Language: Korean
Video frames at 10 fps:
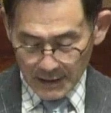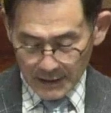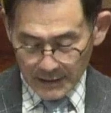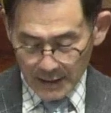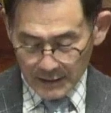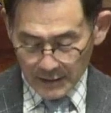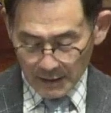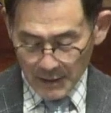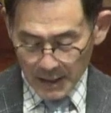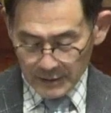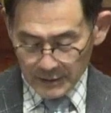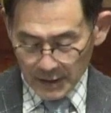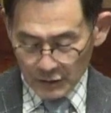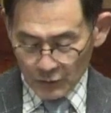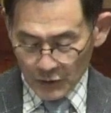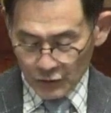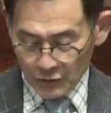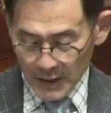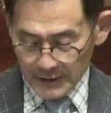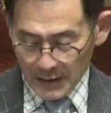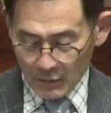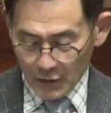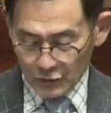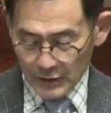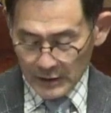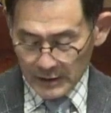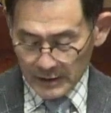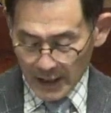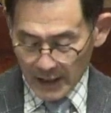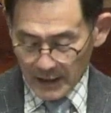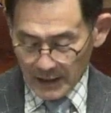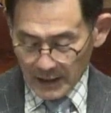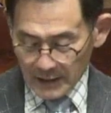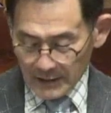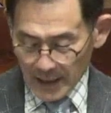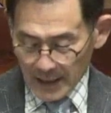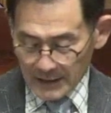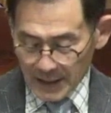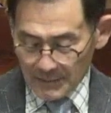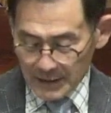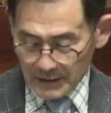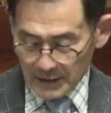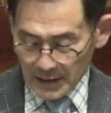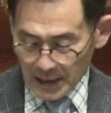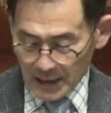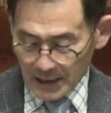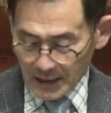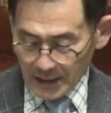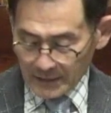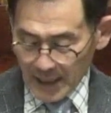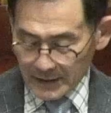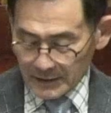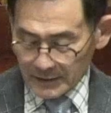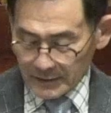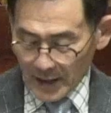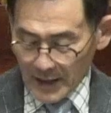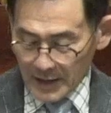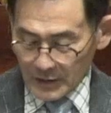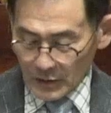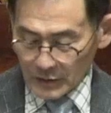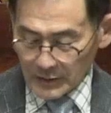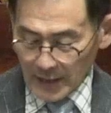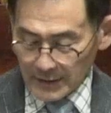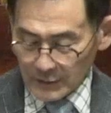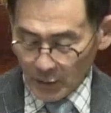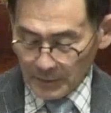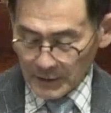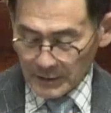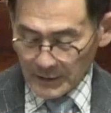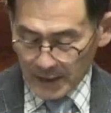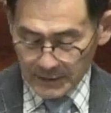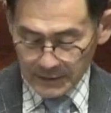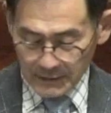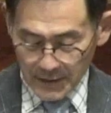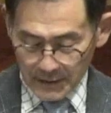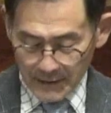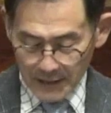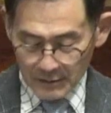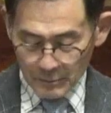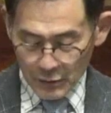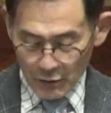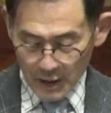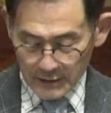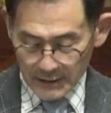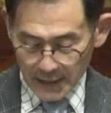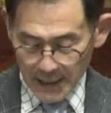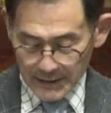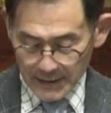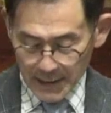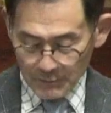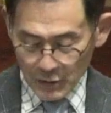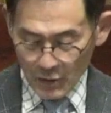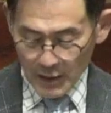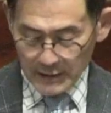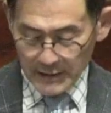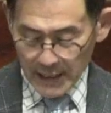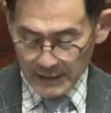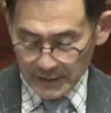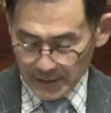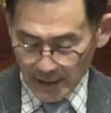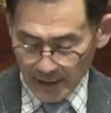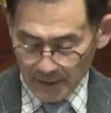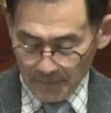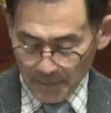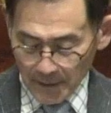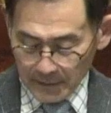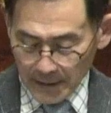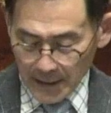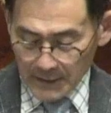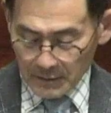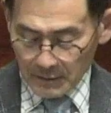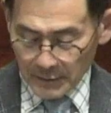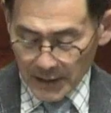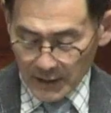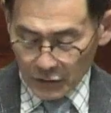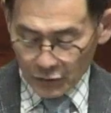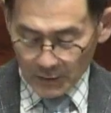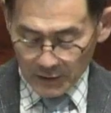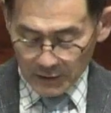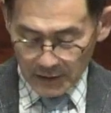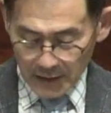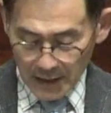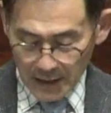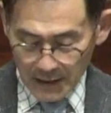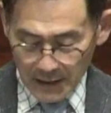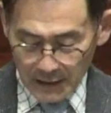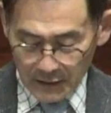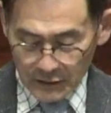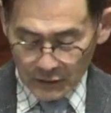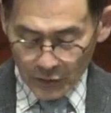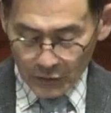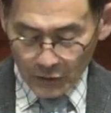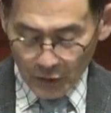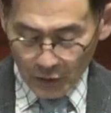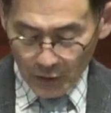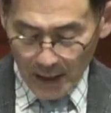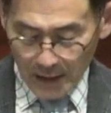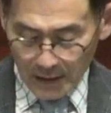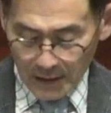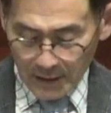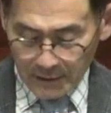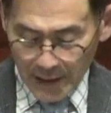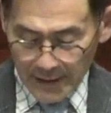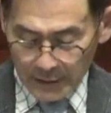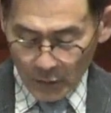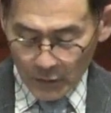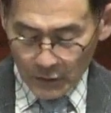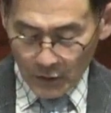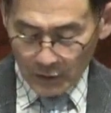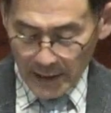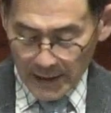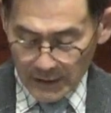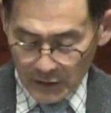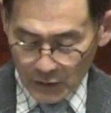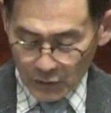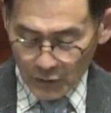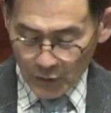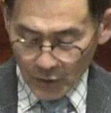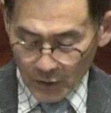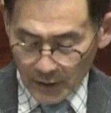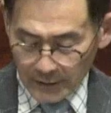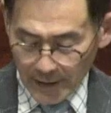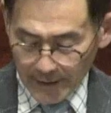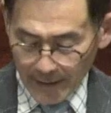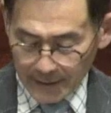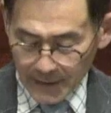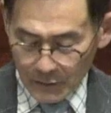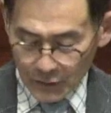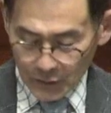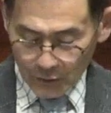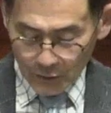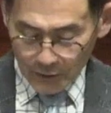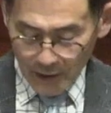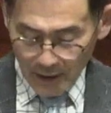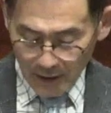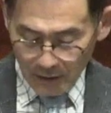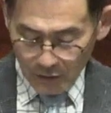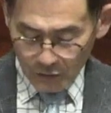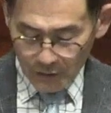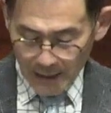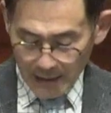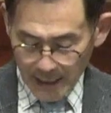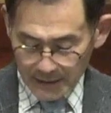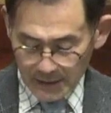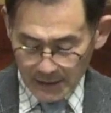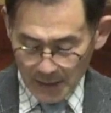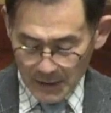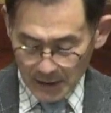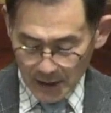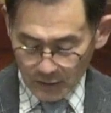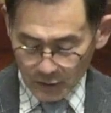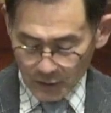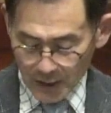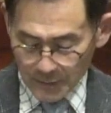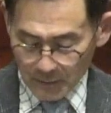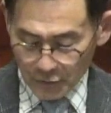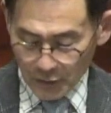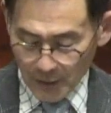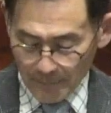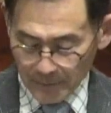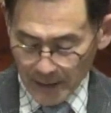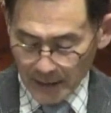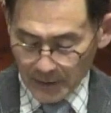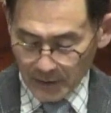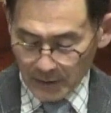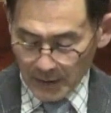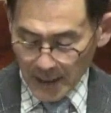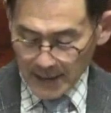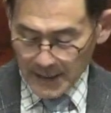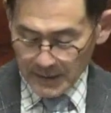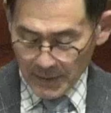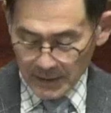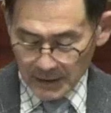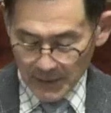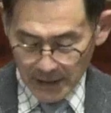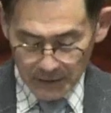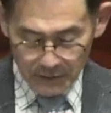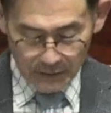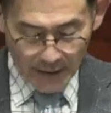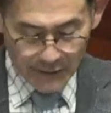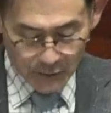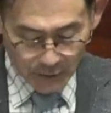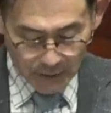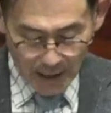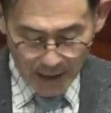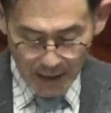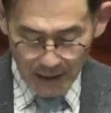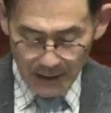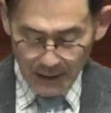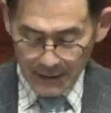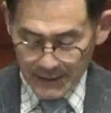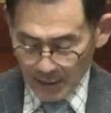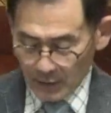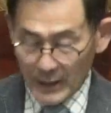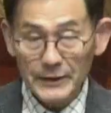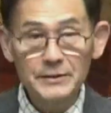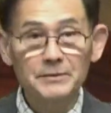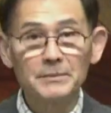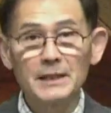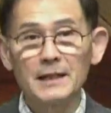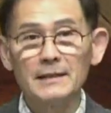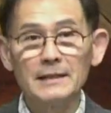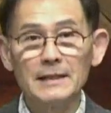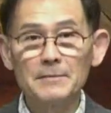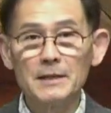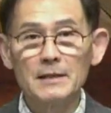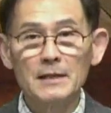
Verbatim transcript: 나를 책망하는 자는 원수가 아니라 원수일진데 내가 참았으리라 나를 대하여 자기를 높이는 자는 나를 미워하는 자가 아니라 미워하는 자일진데 내가 그를 피하여 숨었느니라 그는 곧 너로라 나의 동료 나의 친구요 나의 가까운 친구로다 우리가 같이 재미있게 의논하며 무리와 함께하여 하나님의 집 안에서 다녔도다 라고 하였습니다. 이미